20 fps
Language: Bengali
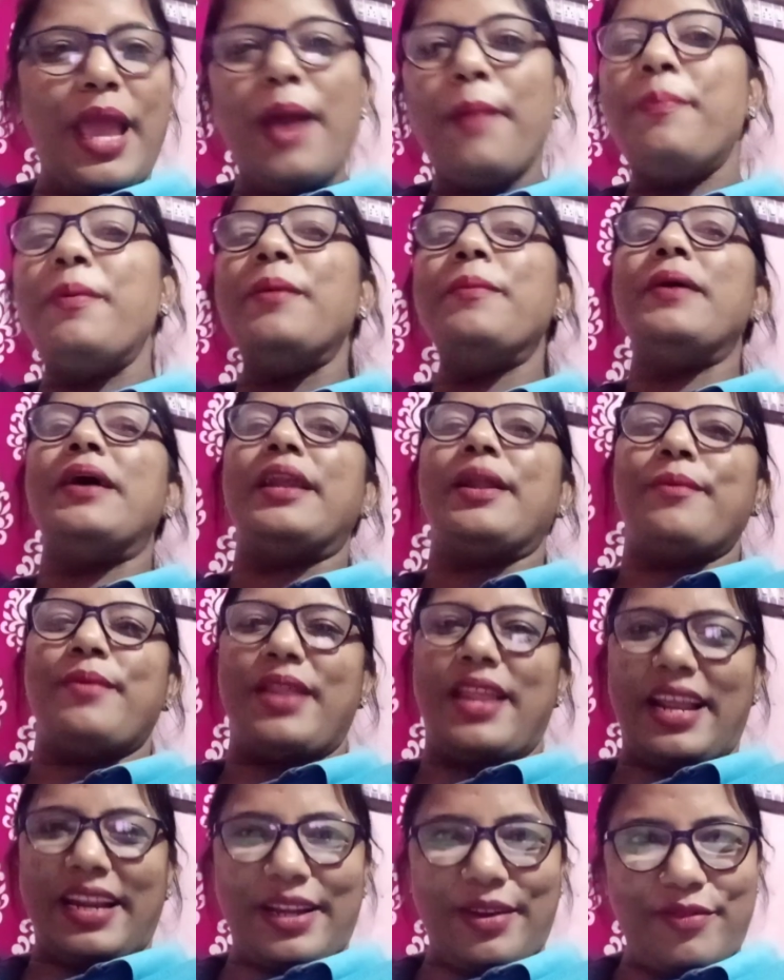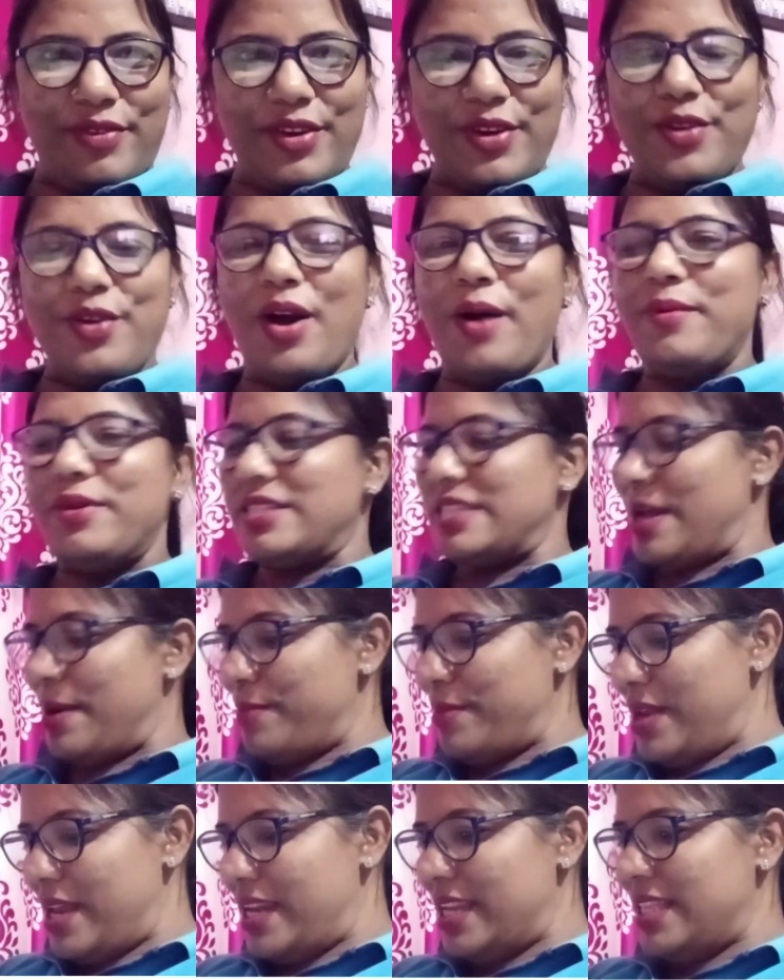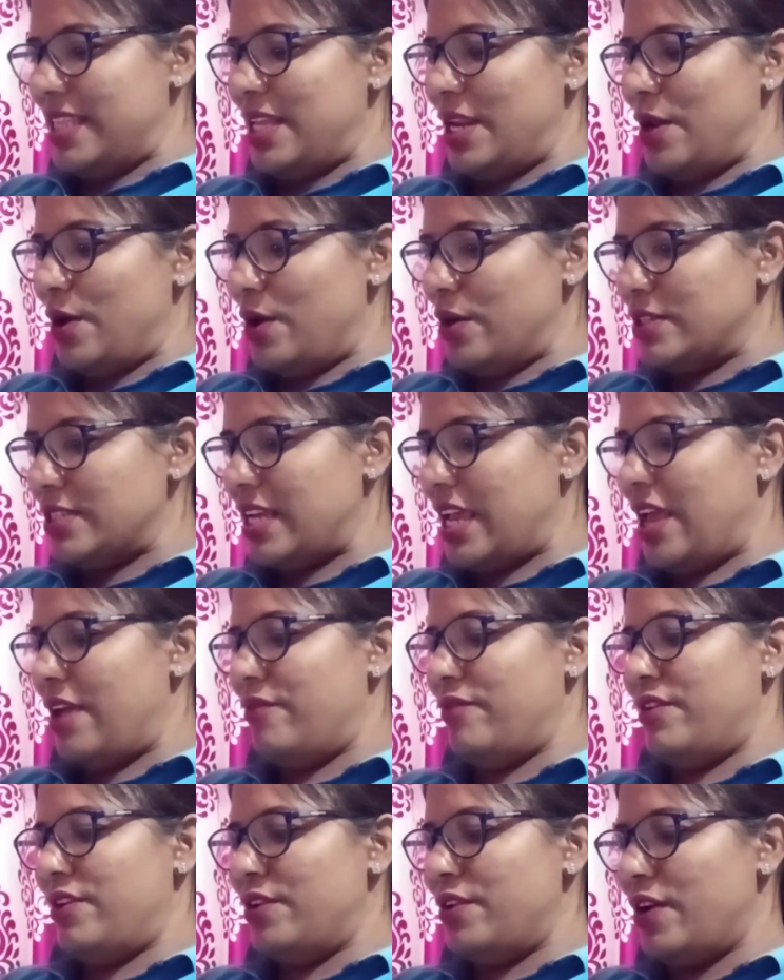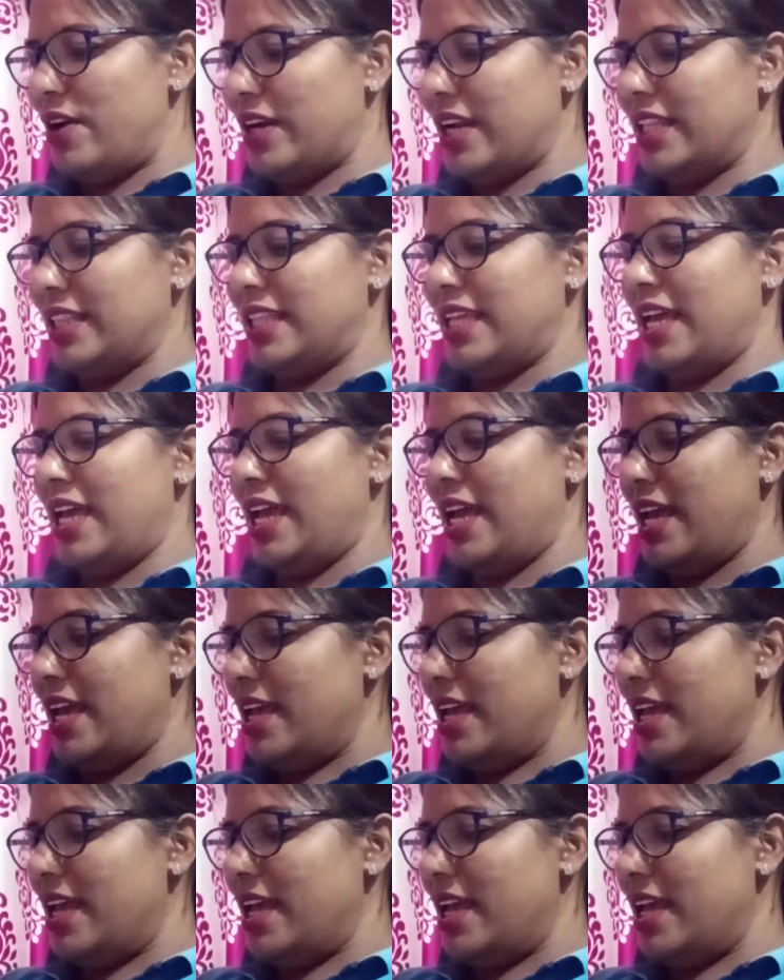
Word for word: এপি ম্যাডামের একটা ভিডিও আমার সামনে এনে দিল সেই ভিডিওটাতে